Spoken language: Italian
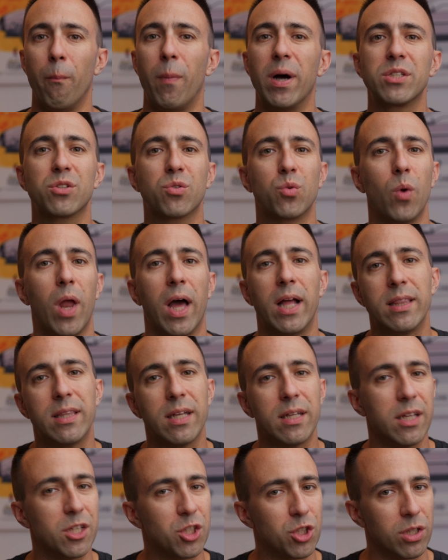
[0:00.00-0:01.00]

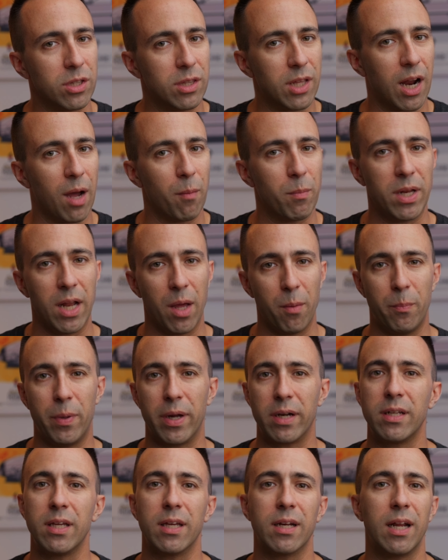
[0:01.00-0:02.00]
basculante decentrabile
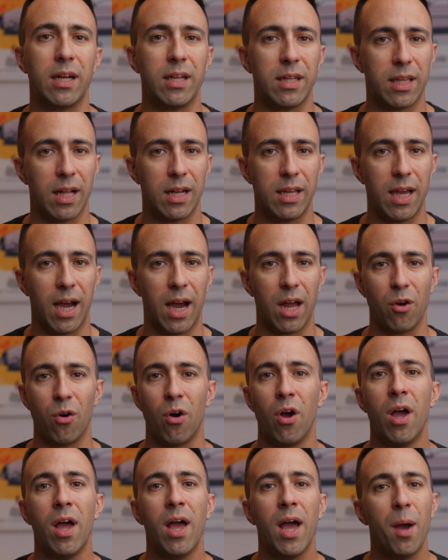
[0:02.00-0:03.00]
per dirla in italiano,